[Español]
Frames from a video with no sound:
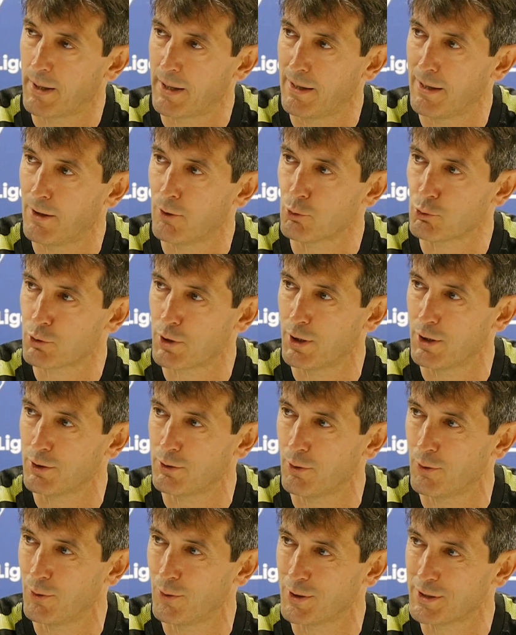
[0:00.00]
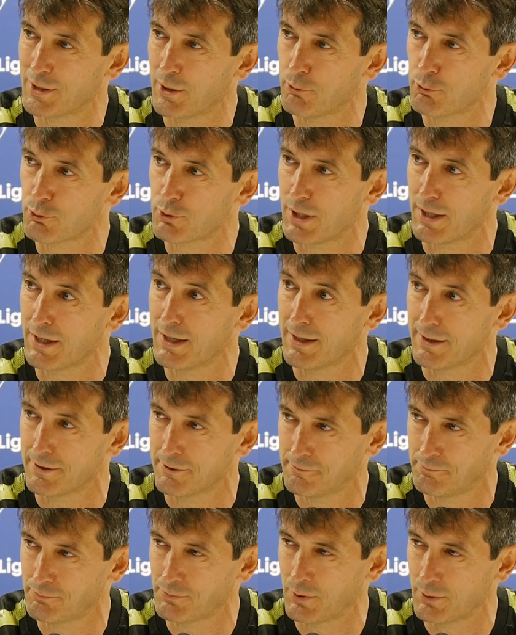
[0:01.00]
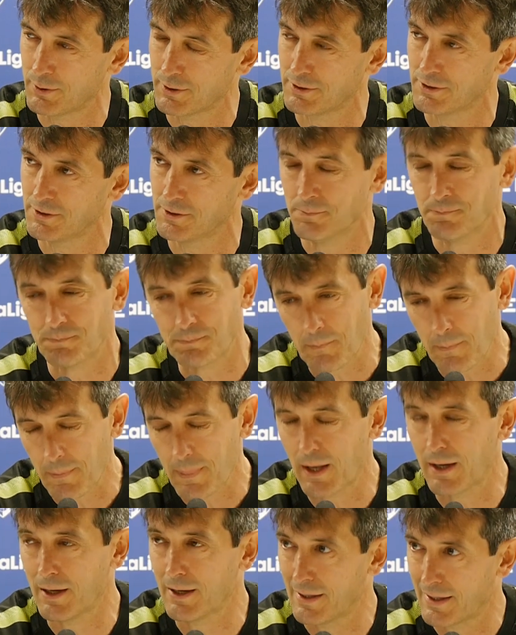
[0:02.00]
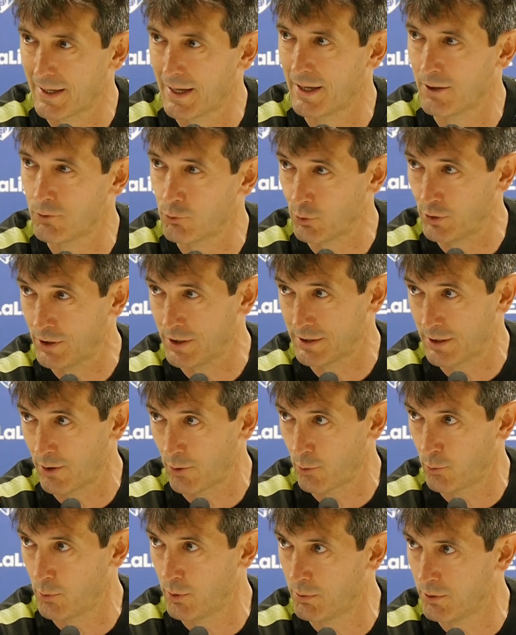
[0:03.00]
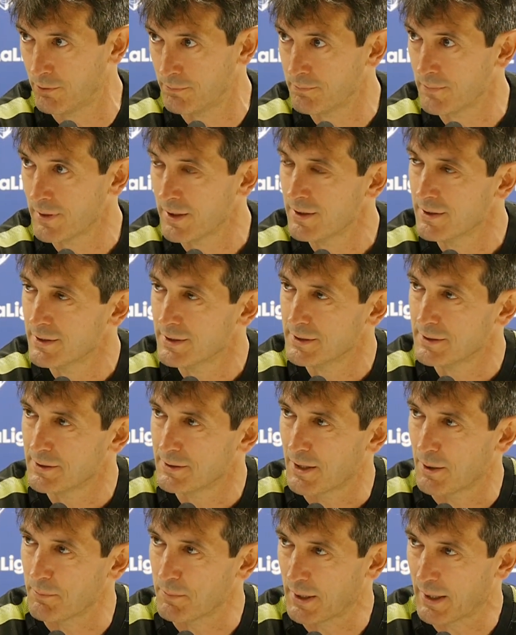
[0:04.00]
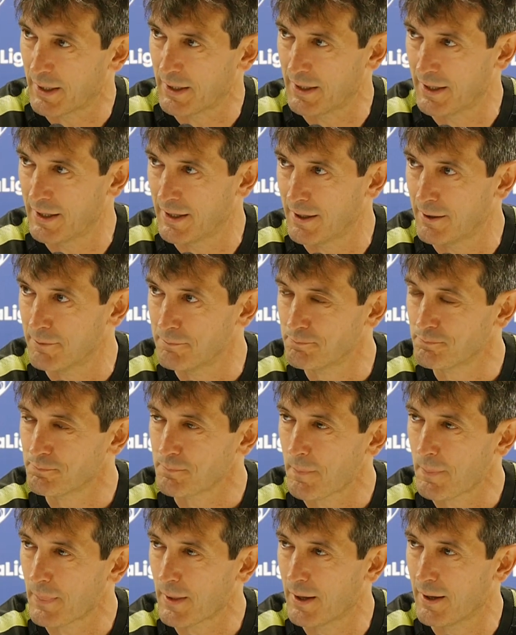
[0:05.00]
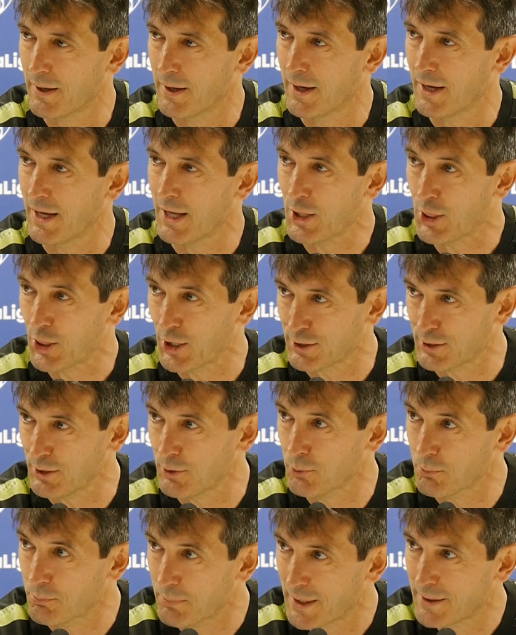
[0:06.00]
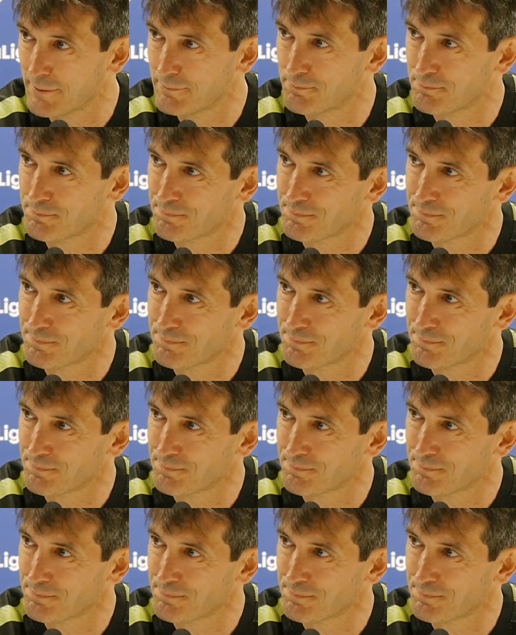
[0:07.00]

el ajuste de todo lo que te gustaría. Entonces, el que haya un entrenador nuevo también genera incertidumbre.